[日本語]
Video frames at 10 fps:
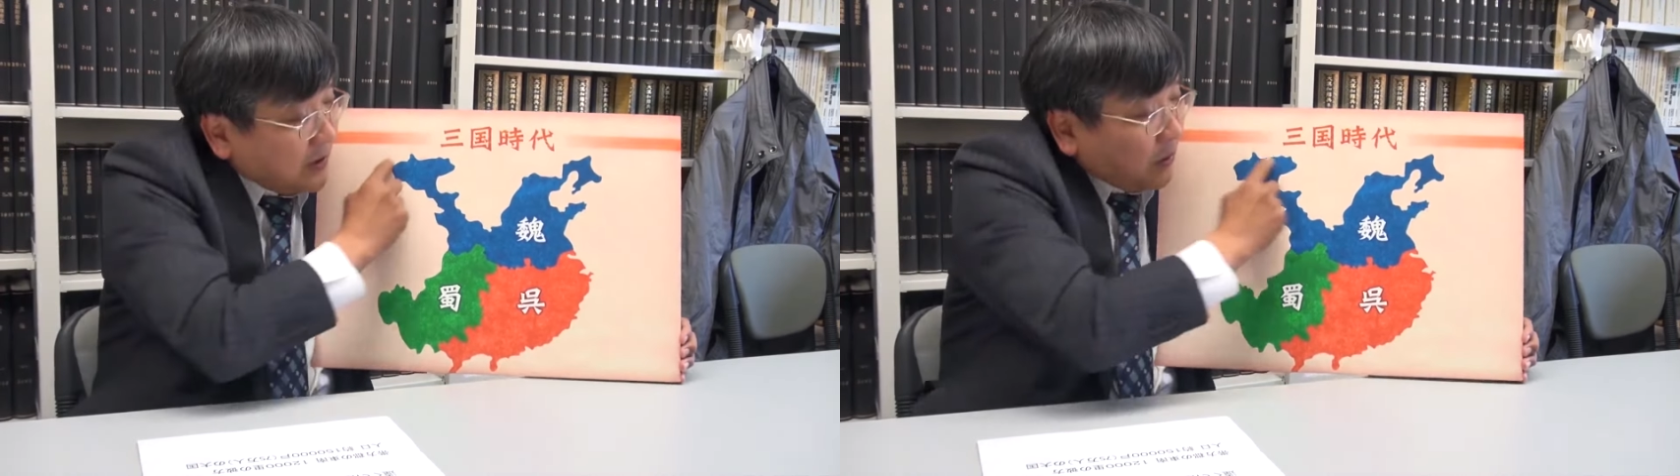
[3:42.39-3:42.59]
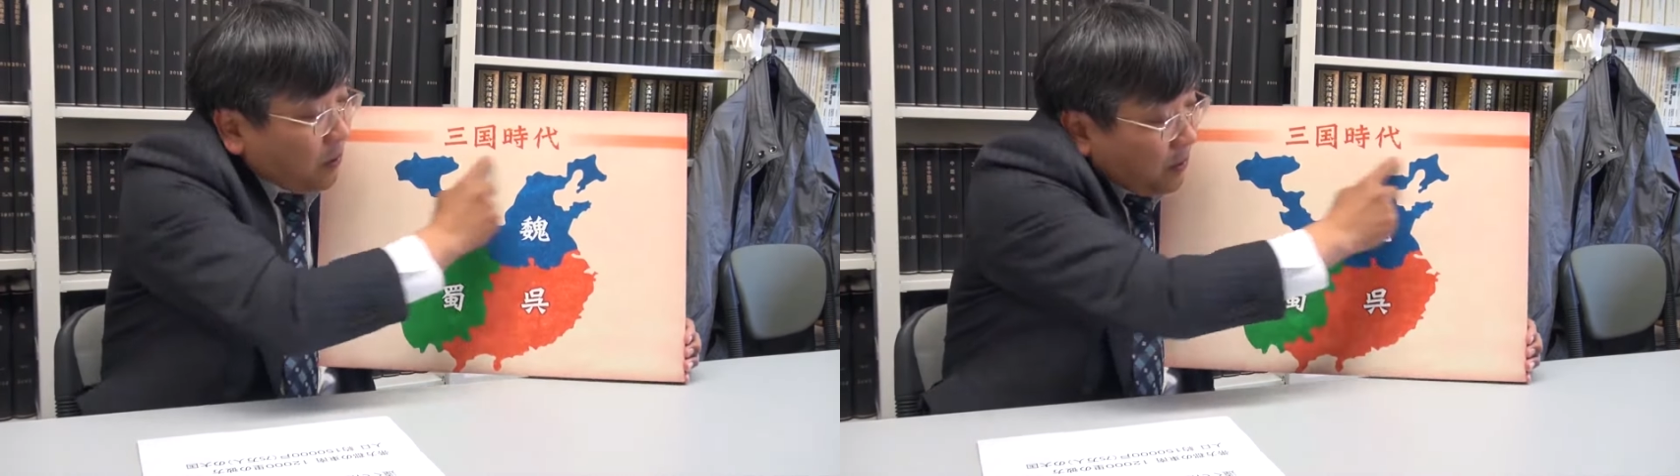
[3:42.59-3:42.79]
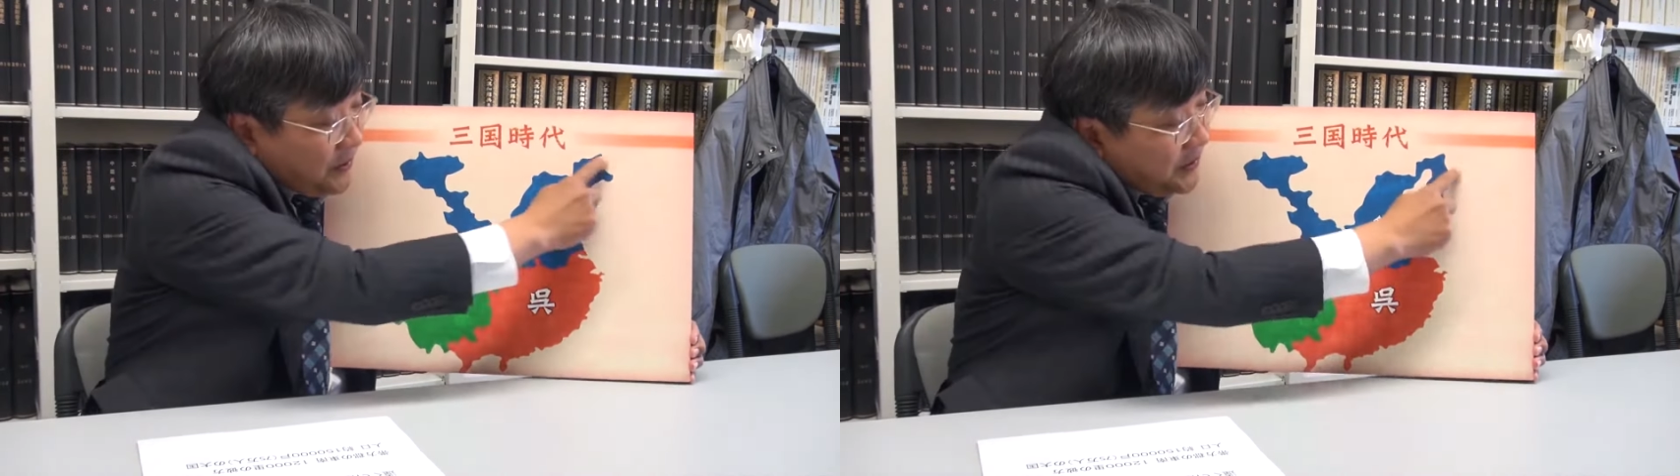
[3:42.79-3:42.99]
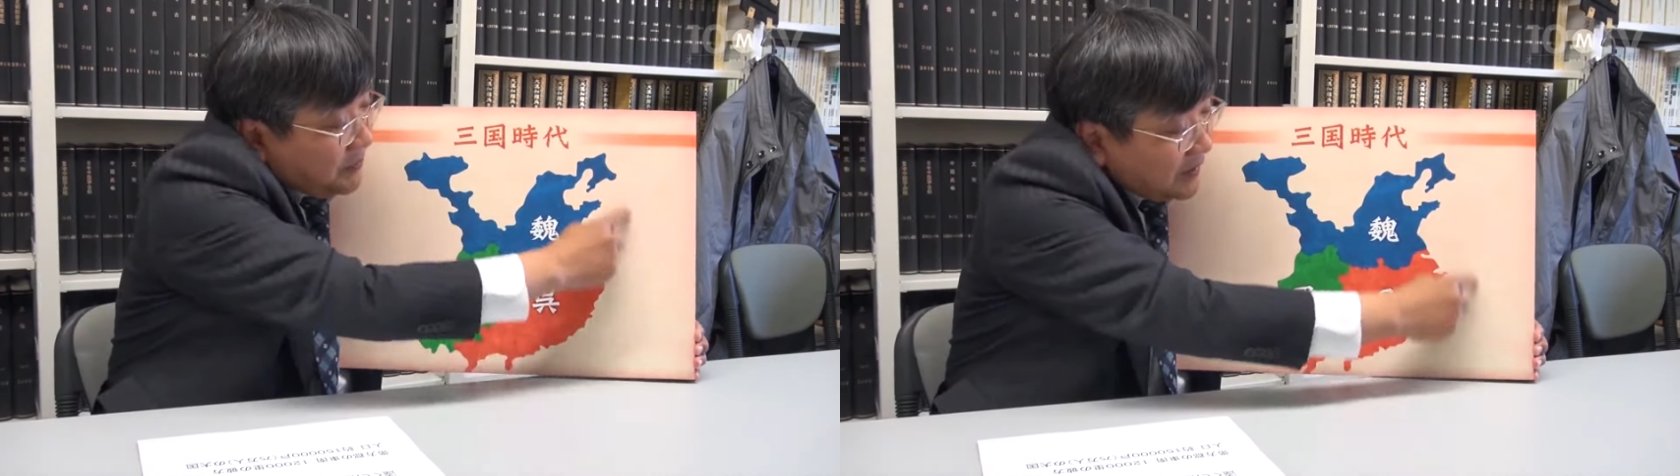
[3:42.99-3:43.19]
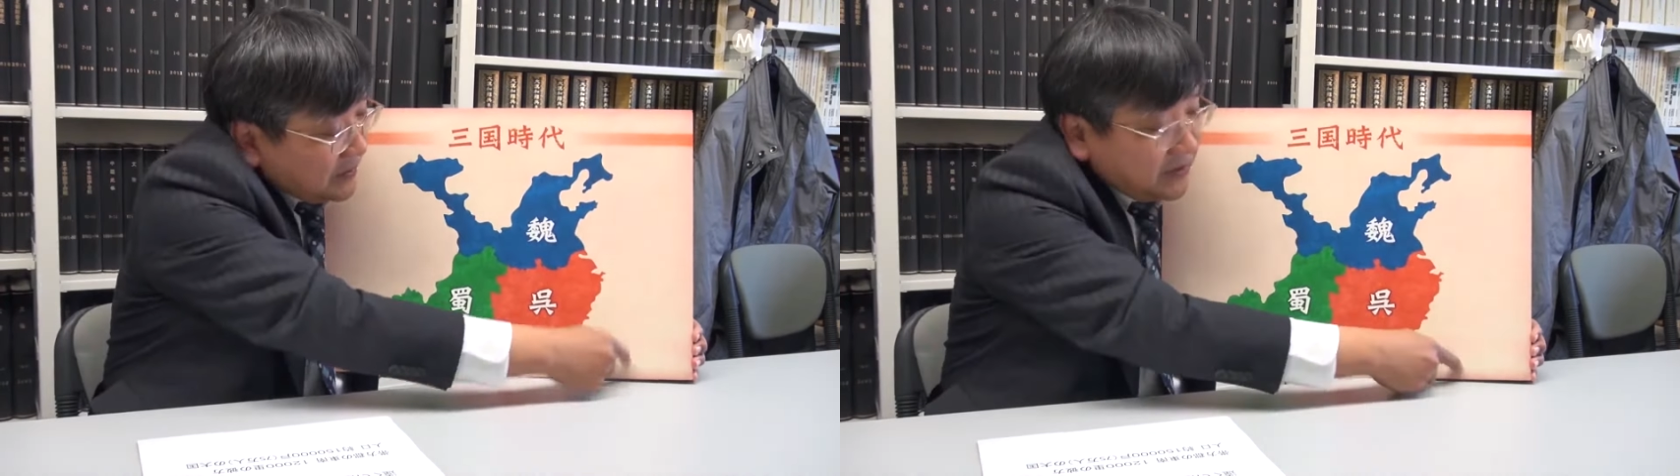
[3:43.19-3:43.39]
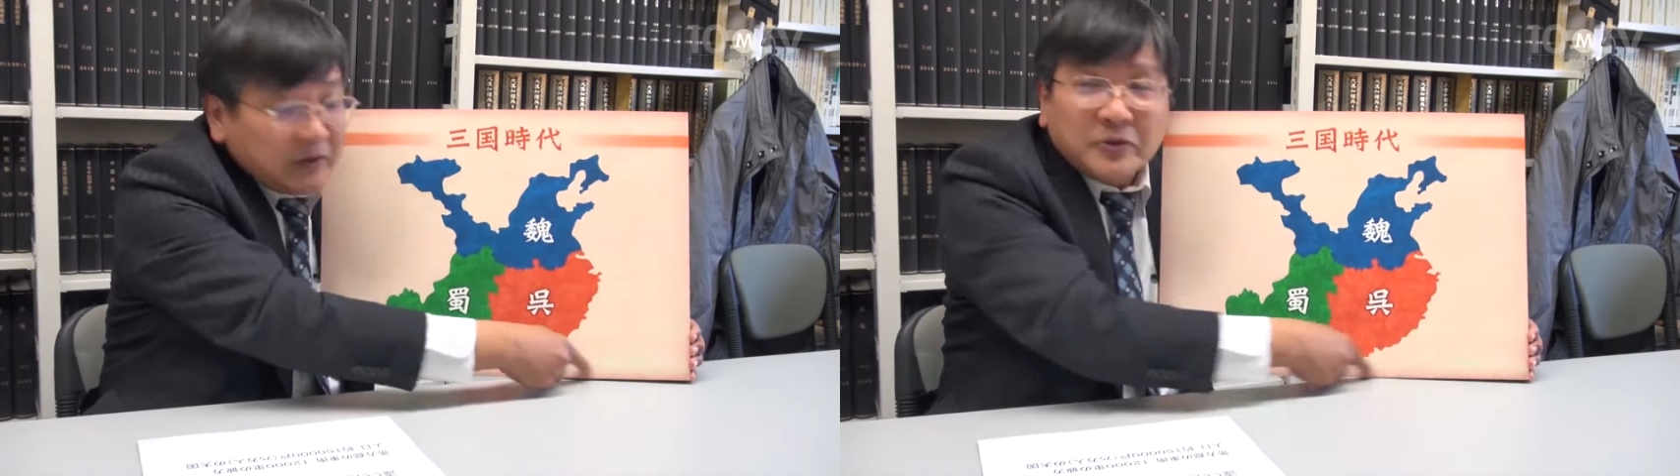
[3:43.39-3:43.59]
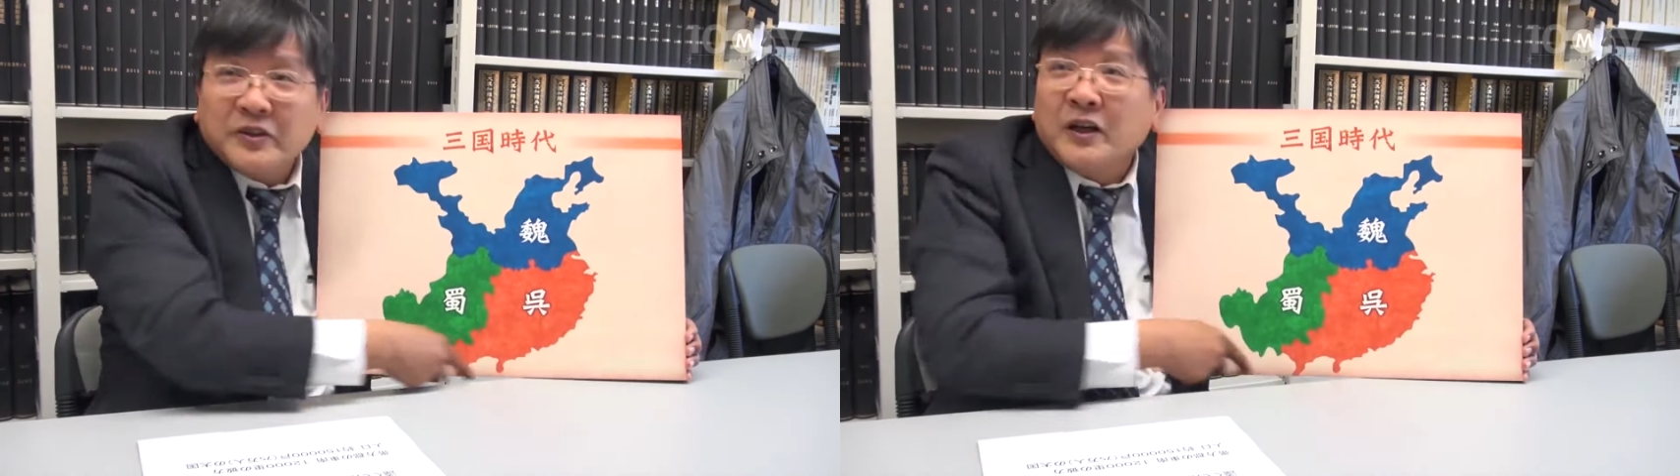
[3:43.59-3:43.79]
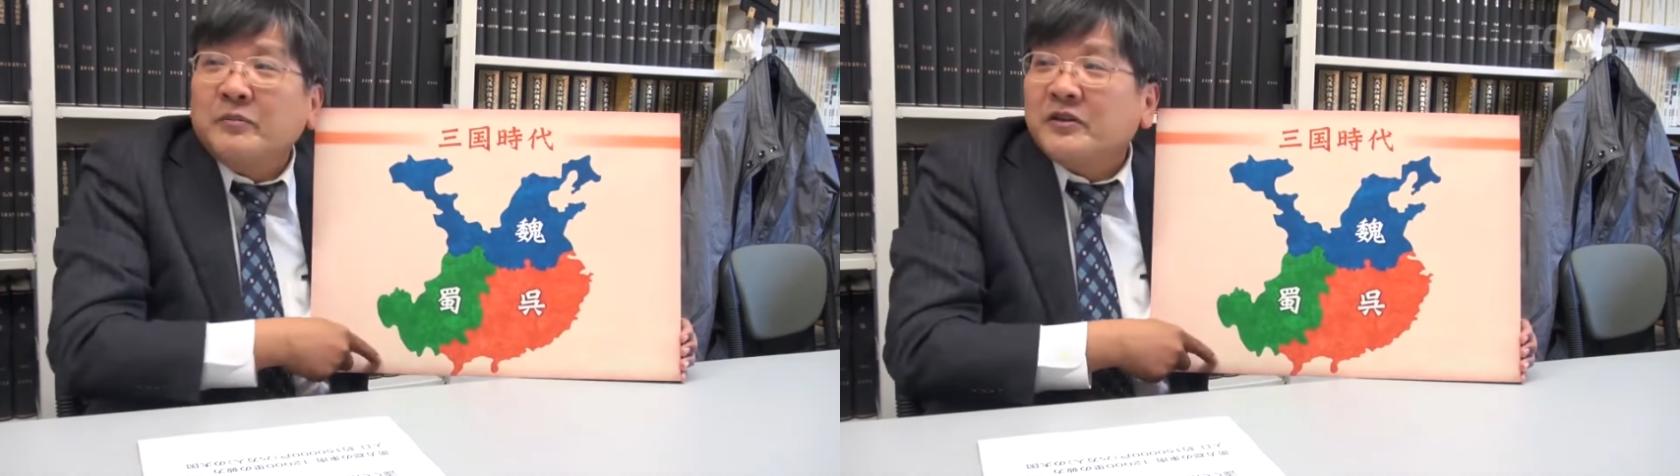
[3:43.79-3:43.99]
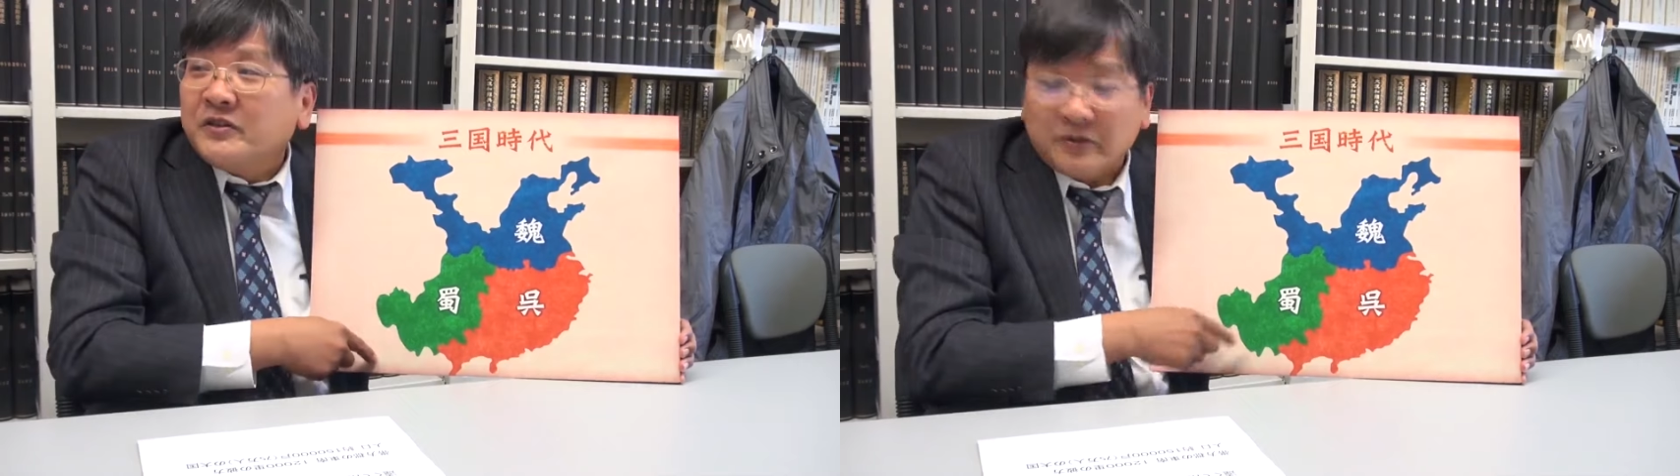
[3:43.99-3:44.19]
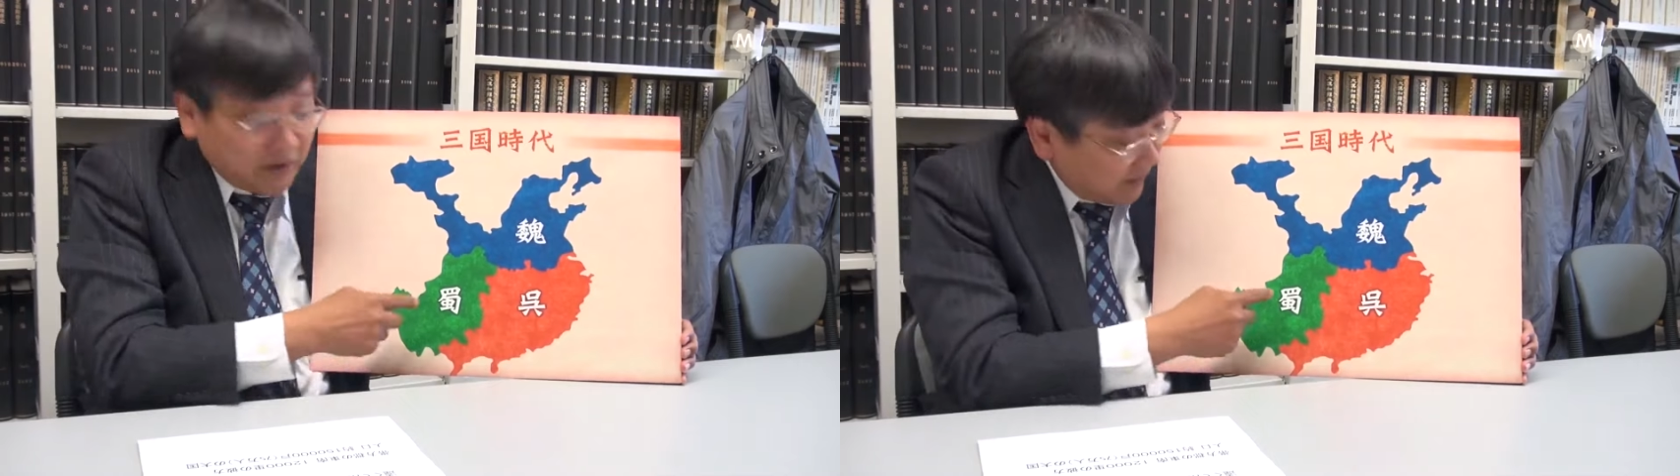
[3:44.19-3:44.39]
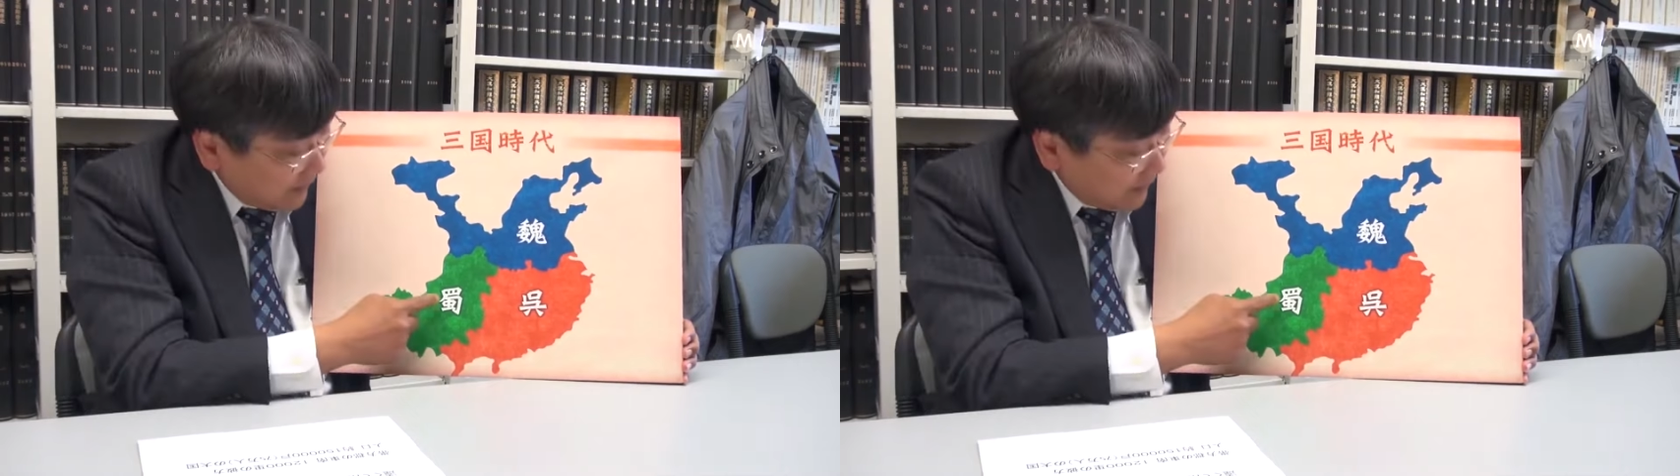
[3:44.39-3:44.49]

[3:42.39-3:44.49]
が法1万里でございますので、